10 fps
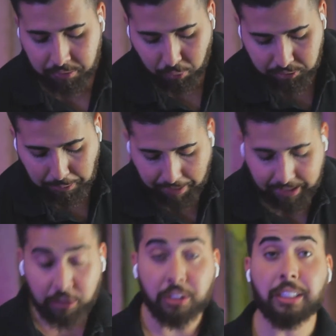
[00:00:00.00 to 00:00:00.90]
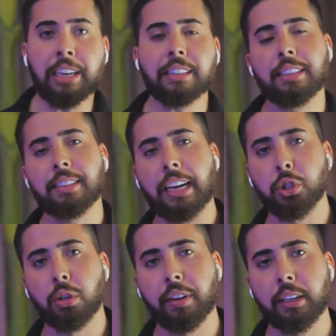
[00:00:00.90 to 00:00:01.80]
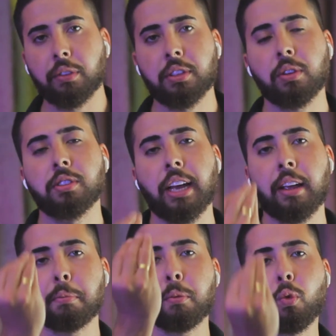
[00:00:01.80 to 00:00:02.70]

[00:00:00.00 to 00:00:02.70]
você pagando R$ 37,90 você consegue